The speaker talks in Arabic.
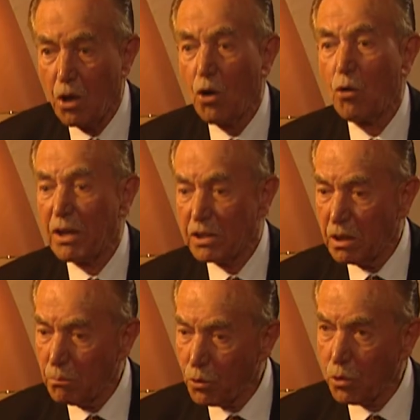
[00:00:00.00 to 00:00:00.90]

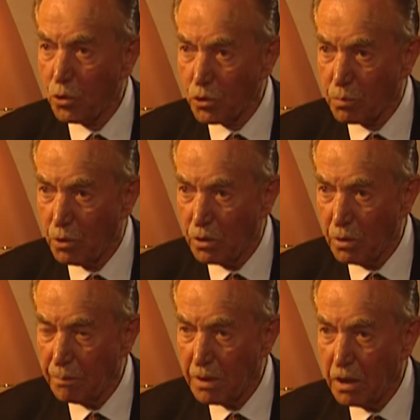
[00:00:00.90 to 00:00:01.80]
وبعدين بذكر اسمه
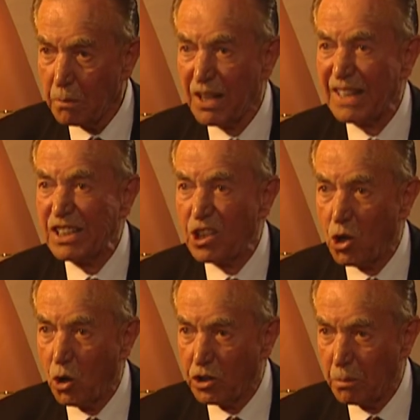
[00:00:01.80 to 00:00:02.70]
بريغادير
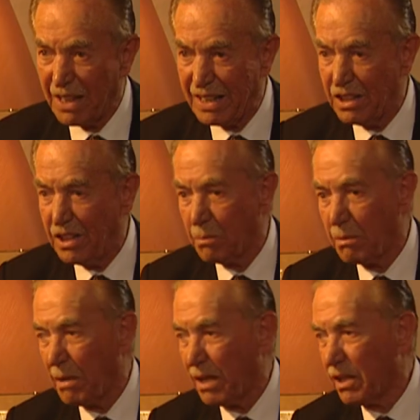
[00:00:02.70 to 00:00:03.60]
جولدي بريغادير
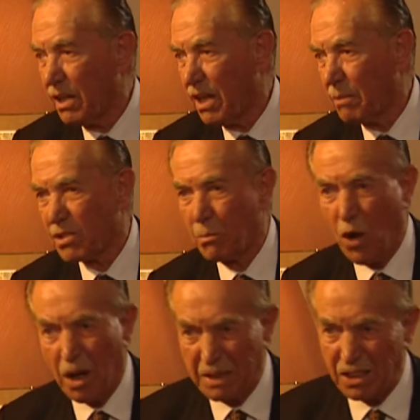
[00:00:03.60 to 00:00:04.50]
بمعنى الآن
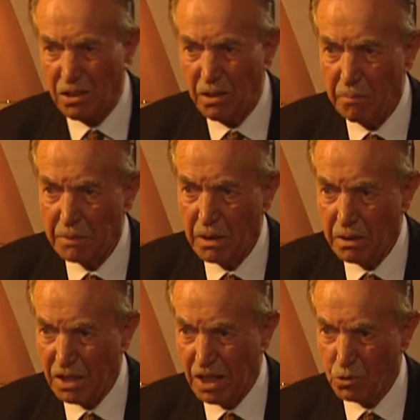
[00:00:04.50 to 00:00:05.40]
سموه عميد
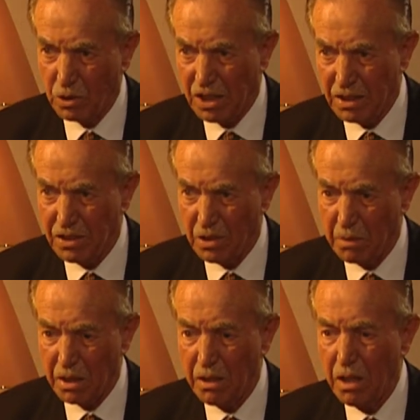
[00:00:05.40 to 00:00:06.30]
تاج وثلاث نجم
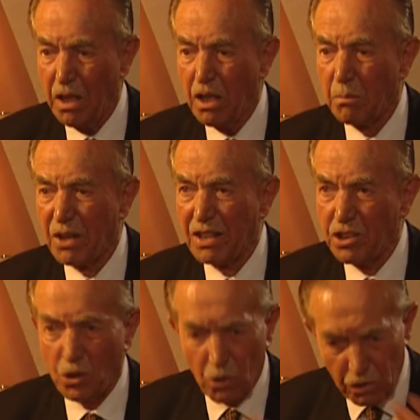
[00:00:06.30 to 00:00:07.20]
يعني نعم.
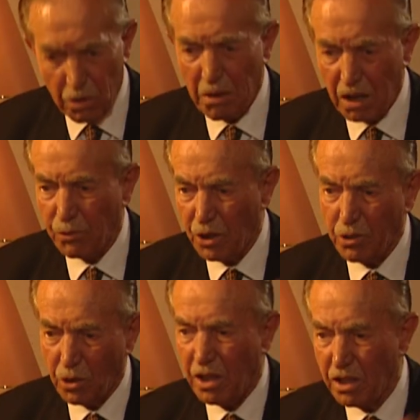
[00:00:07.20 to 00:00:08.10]
بريغادير جولدي بعرفه يعني
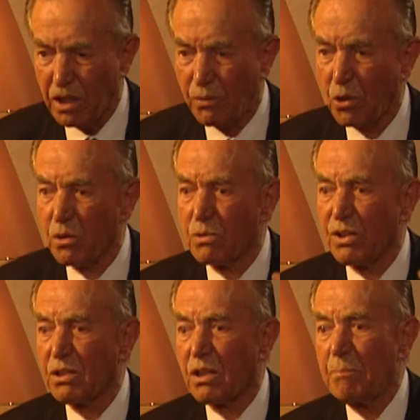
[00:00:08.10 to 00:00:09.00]
وكان عندنا في القدس
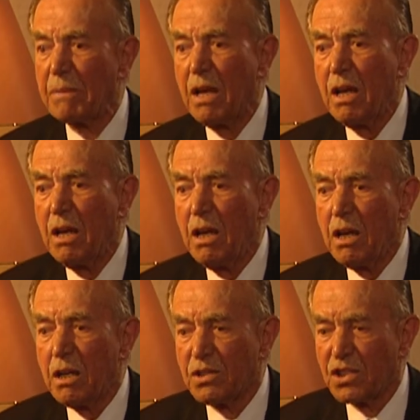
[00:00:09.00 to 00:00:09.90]
فترة
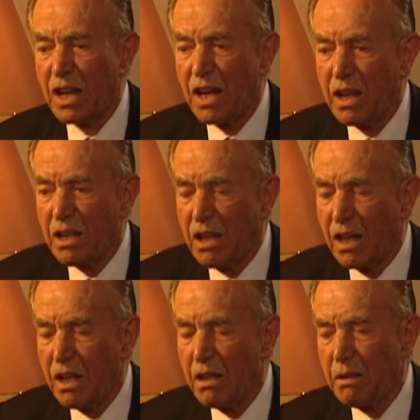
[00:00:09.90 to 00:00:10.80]
جاء
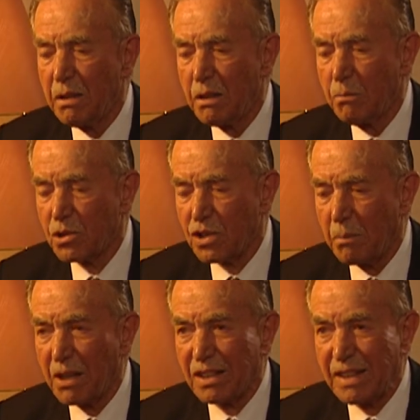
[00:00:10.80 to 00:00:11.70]
إلى
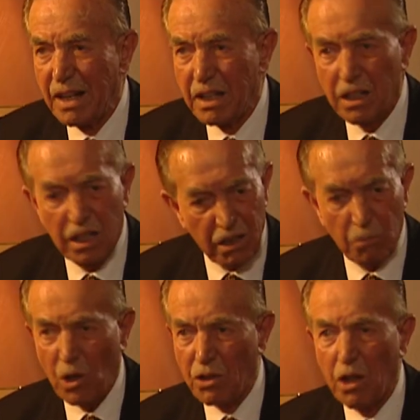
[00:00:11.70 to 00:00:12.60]
مستعمرة نهاريا هذا
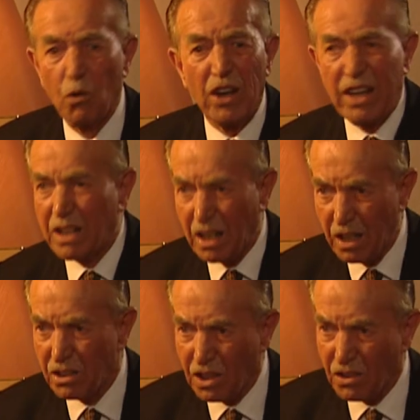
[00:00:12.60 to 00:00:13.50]
موثق وهيكل
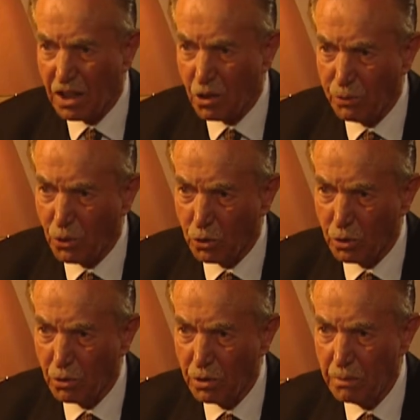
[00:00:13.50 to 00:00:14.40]
أيضا ذكروا في
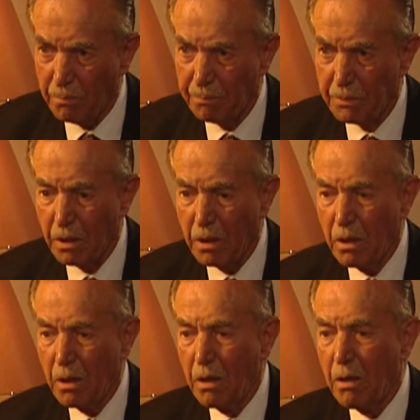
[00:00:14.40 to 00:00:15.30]
كتبه نعم
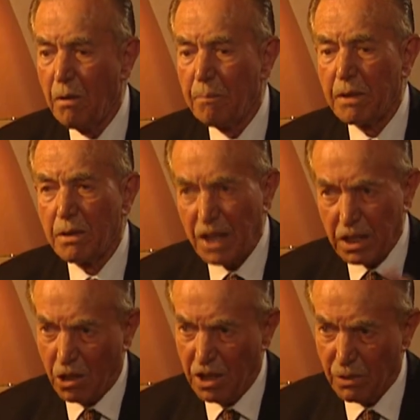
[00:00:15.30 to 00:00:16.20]
نعم ذكروا في
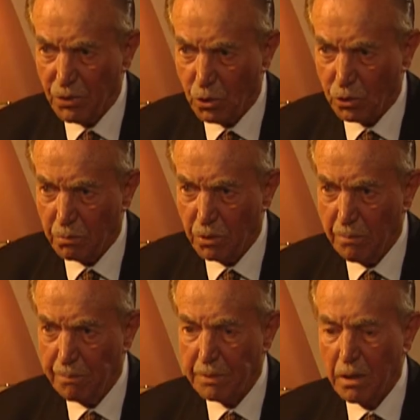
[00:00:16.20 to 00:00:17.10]
ذكر هذا في كتبه نعم نعم